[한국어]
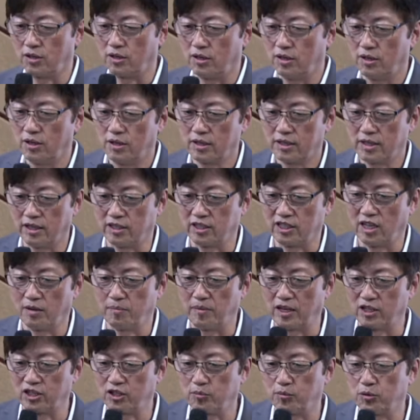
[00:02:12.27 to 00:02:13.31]
11절까지의
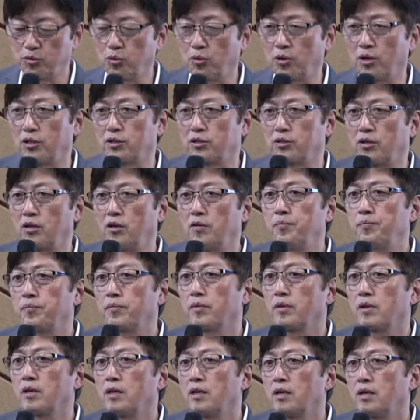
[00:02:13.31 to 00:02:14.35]
말씀을 통해서
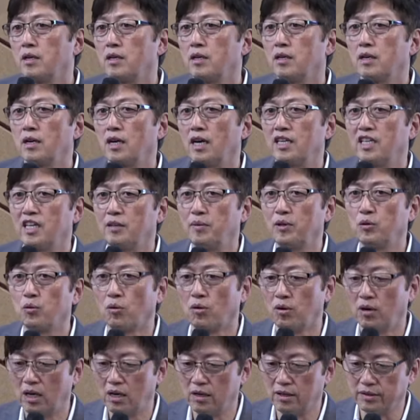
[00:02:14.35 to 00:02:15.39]
하나님의
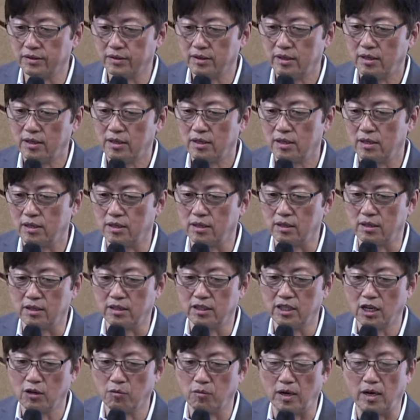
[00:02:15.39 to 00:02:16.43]
놀라운 어,
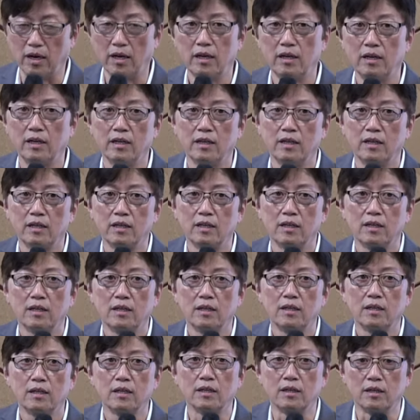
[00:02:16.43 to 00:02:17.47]
은혜와
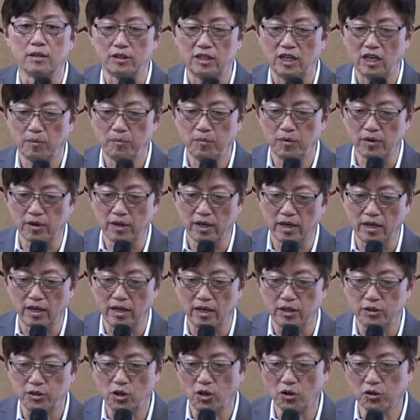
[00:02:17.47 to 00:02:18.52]
어, 생명의
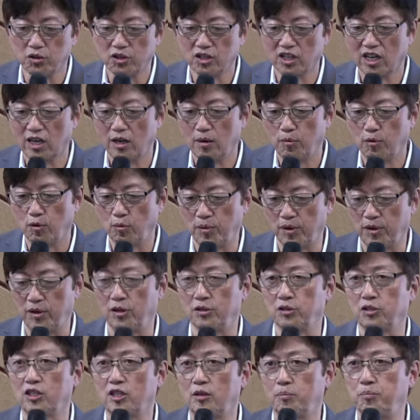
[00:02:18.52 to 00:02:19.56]
성령의 법에 대해서
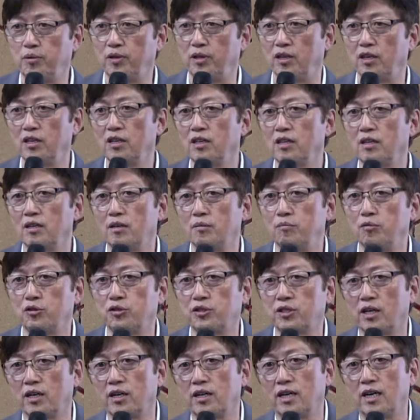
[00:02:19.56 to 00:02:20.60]
깊이
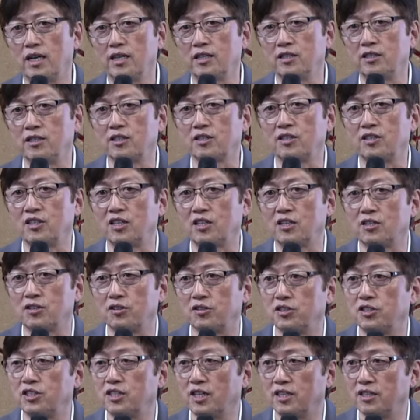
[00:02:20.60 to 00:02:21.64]
묵상하는 그런
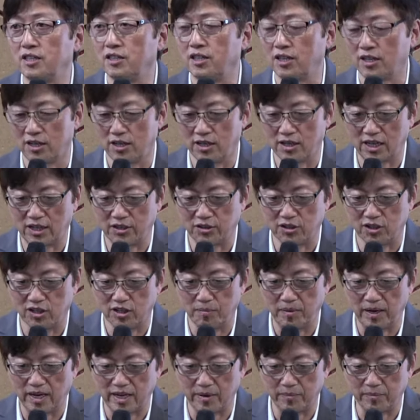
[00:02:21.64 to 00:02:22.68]
시간이 되기를 간절히
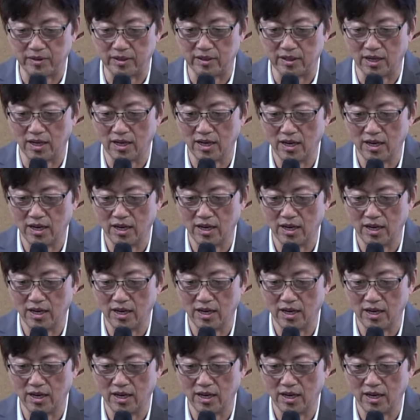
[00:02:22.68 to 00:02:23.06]
바랍니다.